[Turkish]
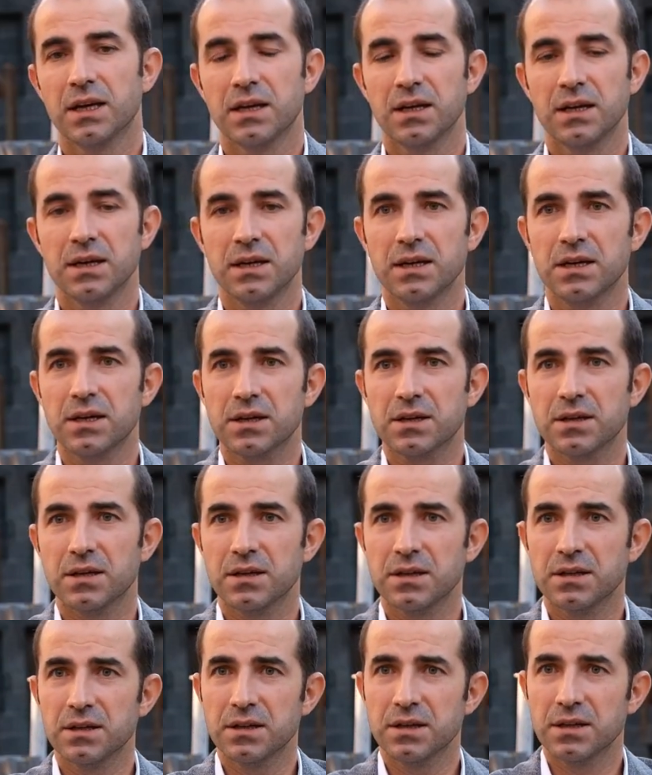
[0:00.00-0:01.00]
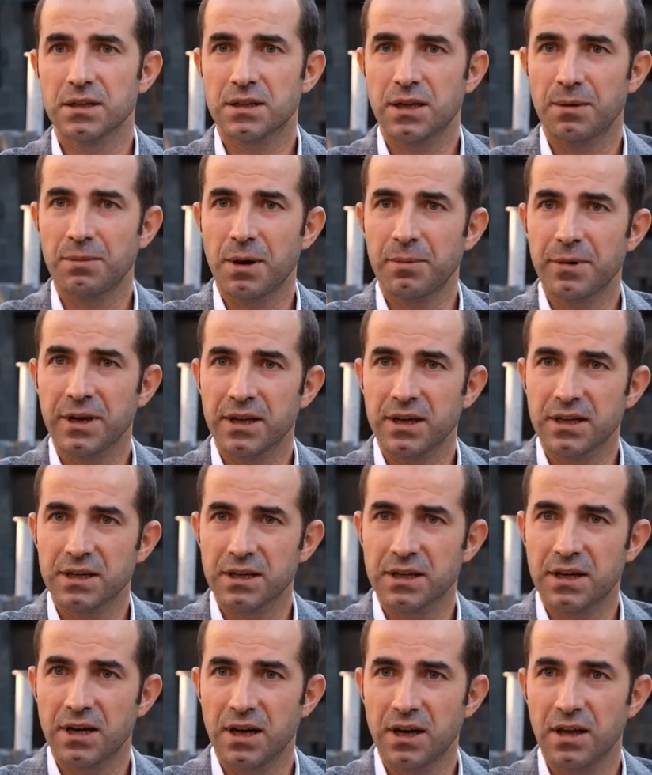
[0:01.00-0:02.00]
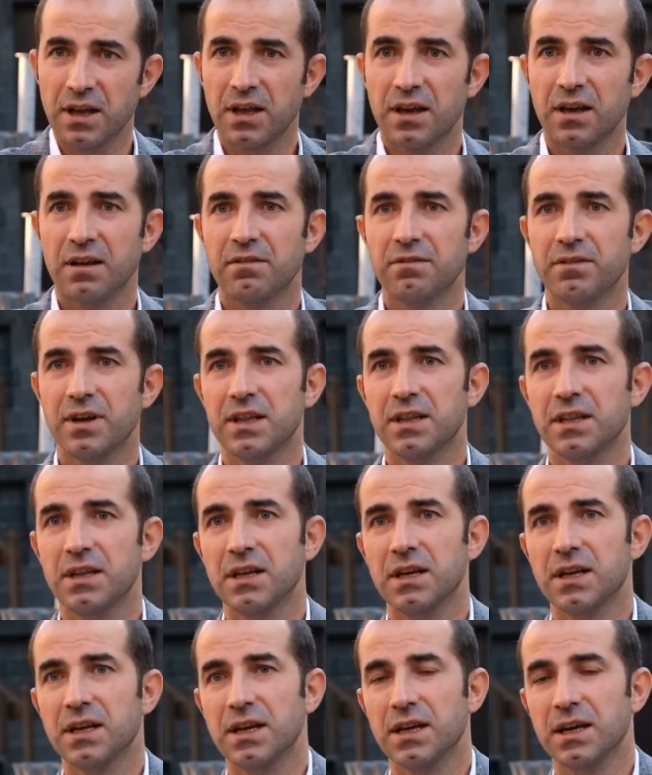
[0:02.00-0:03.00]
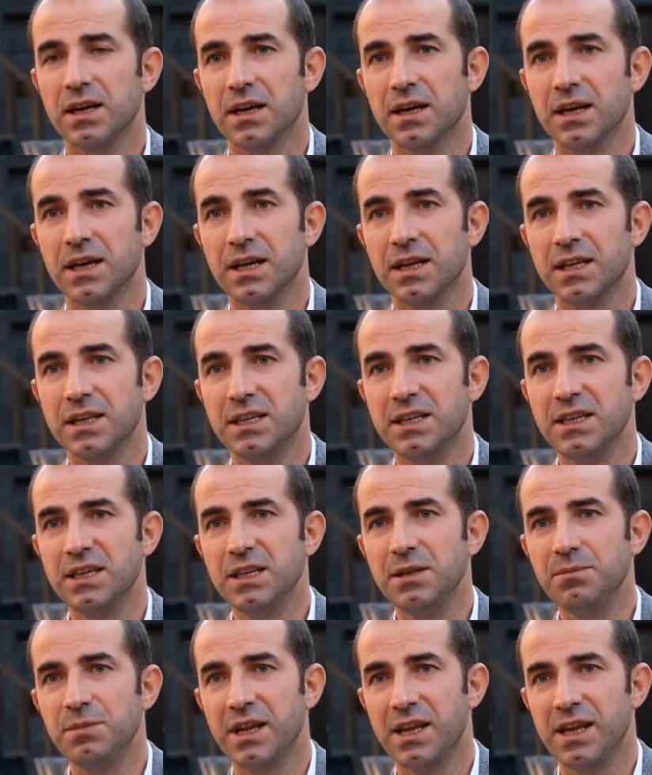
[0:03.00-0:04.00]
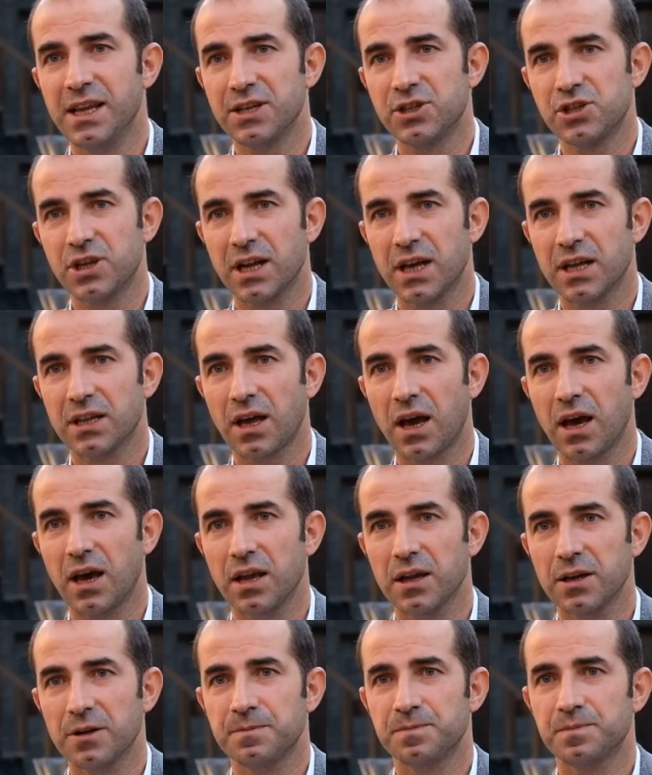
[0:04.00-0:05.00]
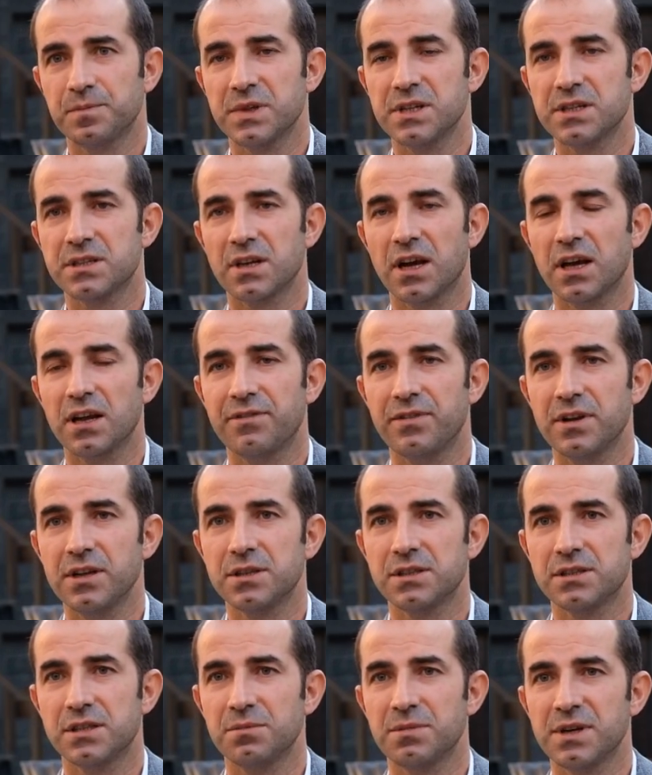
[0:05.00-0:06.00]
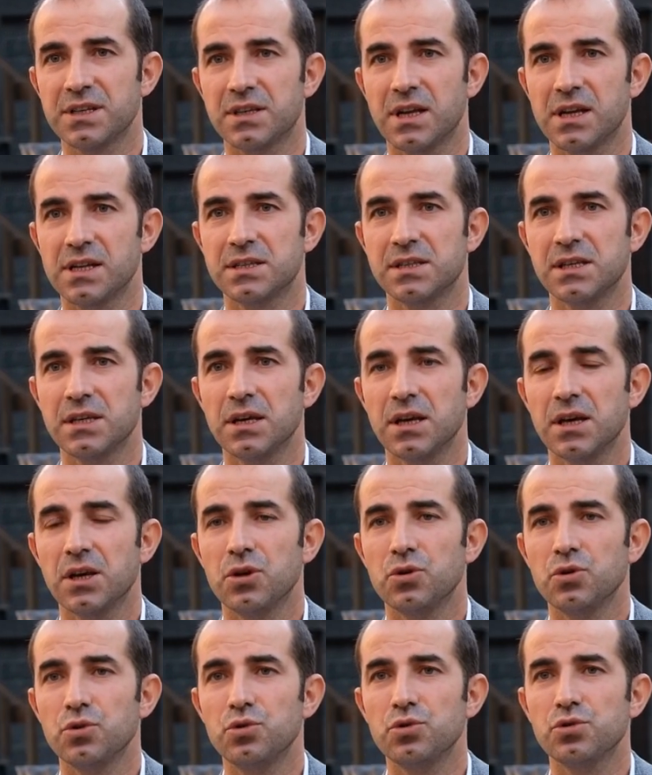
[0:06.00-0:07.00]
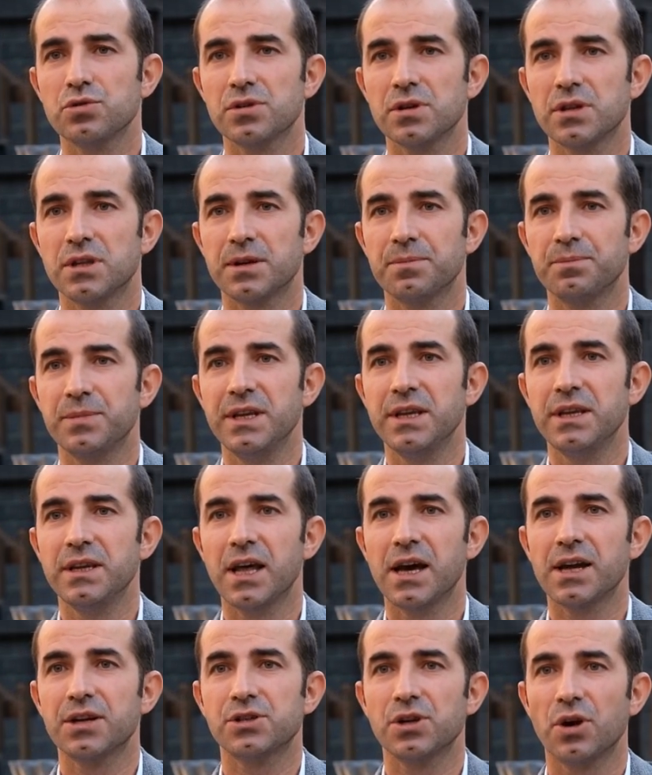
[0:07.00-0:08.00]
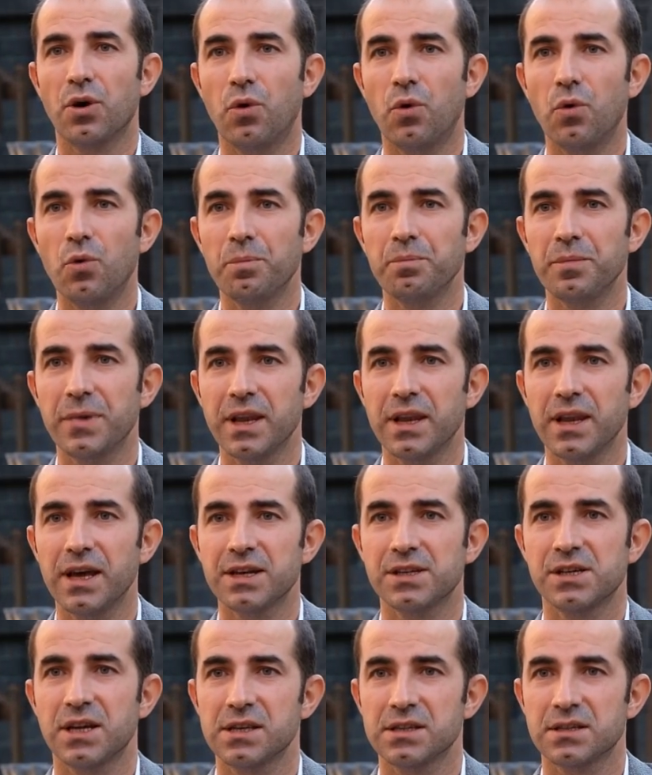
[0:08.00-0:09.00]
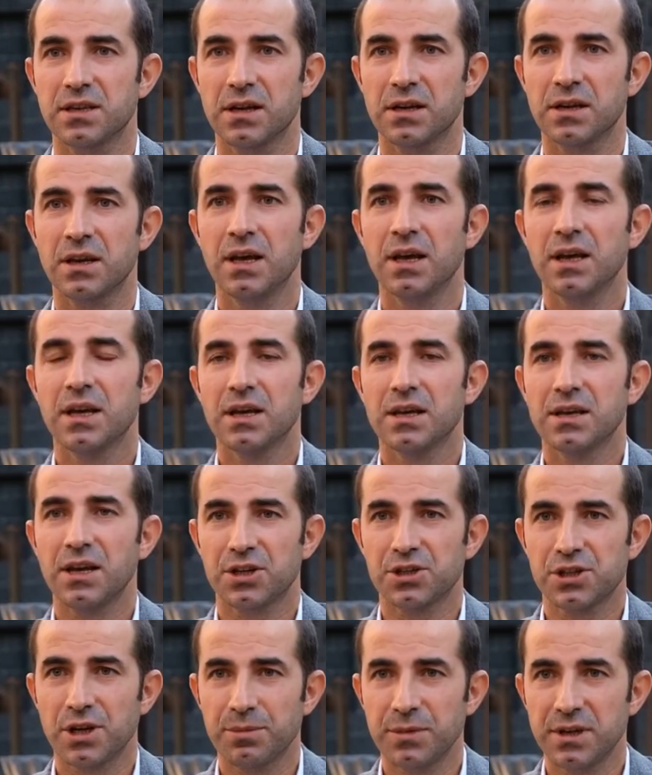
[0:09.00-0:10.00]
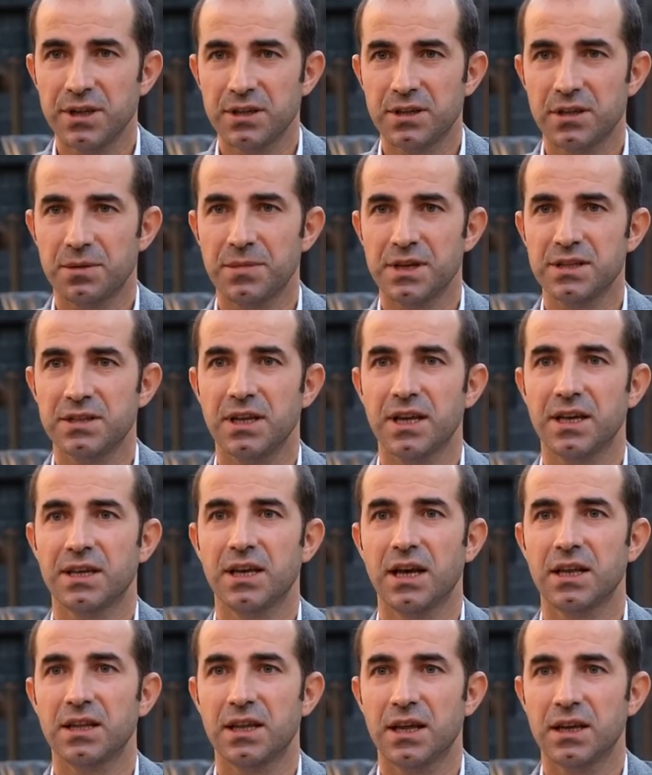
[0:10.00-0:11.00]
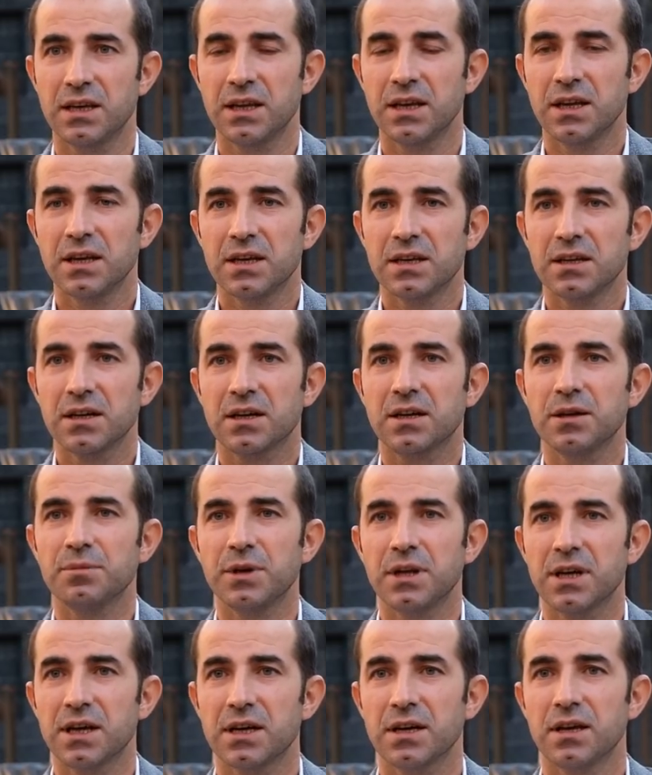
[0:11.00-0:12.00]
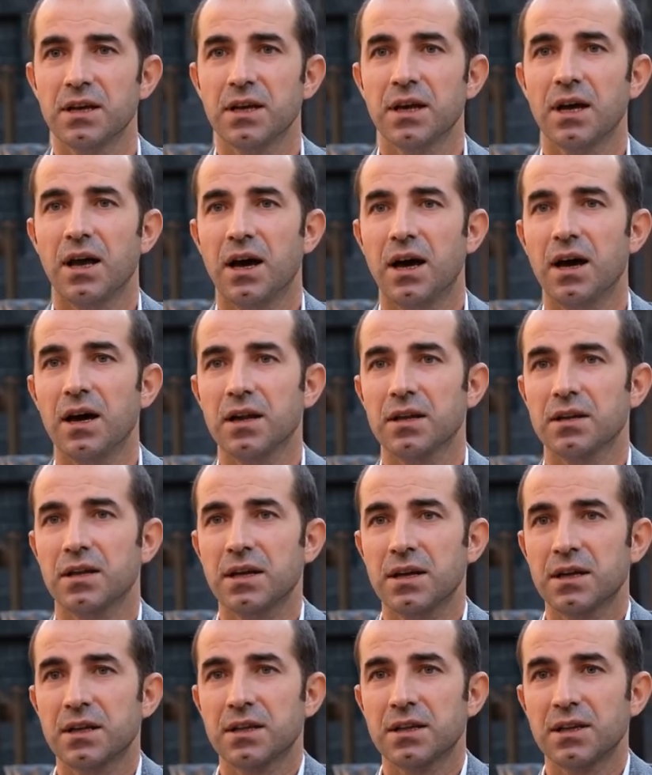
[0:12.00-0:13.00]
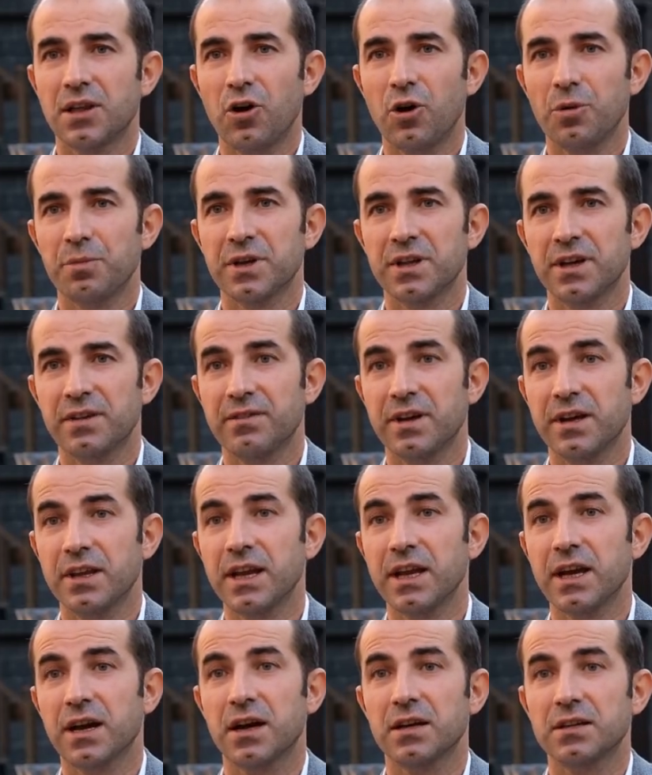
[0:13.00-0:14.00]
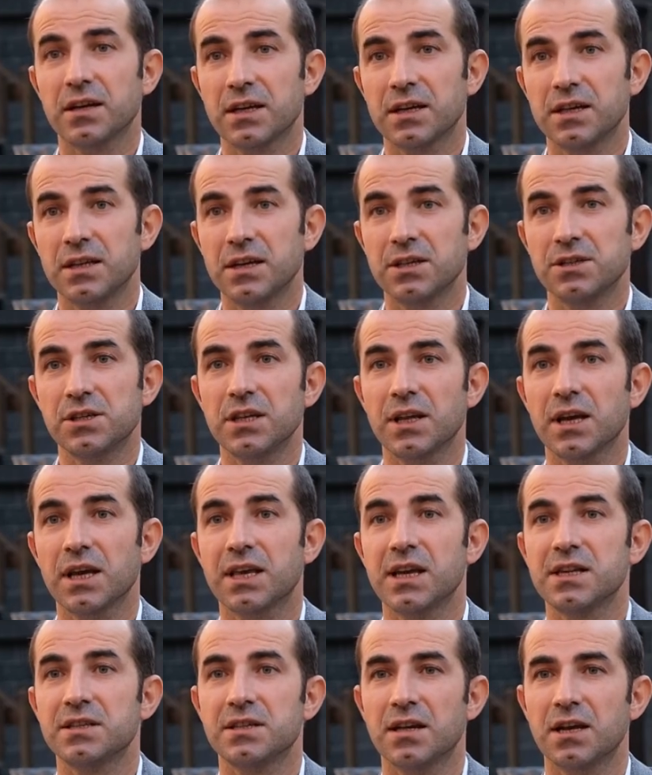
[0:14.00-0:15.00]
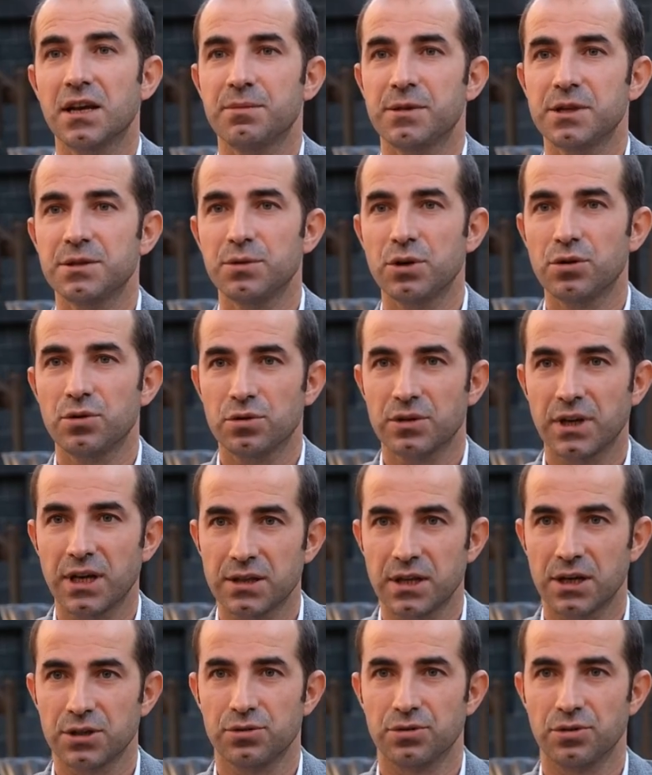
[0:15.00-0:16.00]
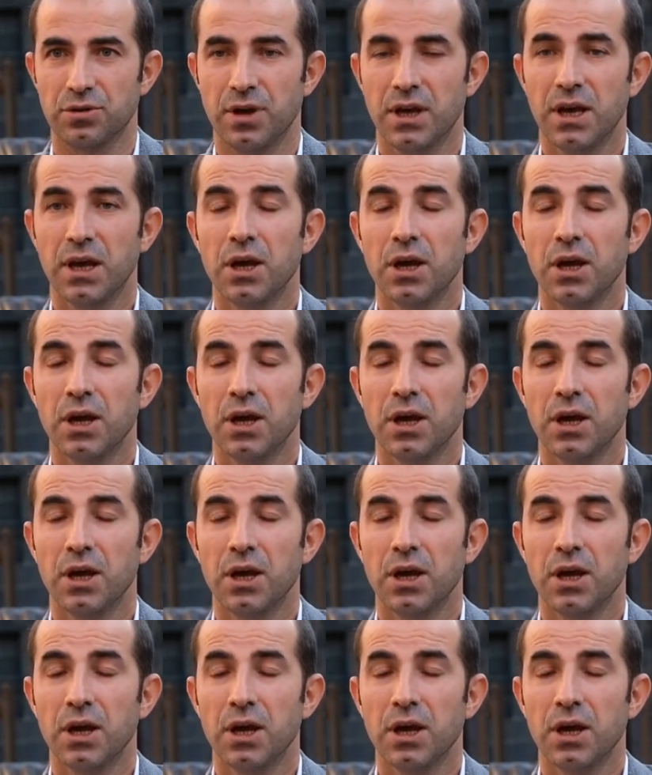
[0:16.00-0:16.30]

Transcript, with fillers: Ee, ırk, e, tamamen ırka ve e, dini milliyetçiliğe dayalı İsrail-Filistin meselesi yüzyıldır binlerce, on binlerce insanın yaşamını yitirmesiyle, kentlerin yıkımıyla hala da devam eden ve nereye kadar gideceği de kestirilemez bir noktaya taşıyor.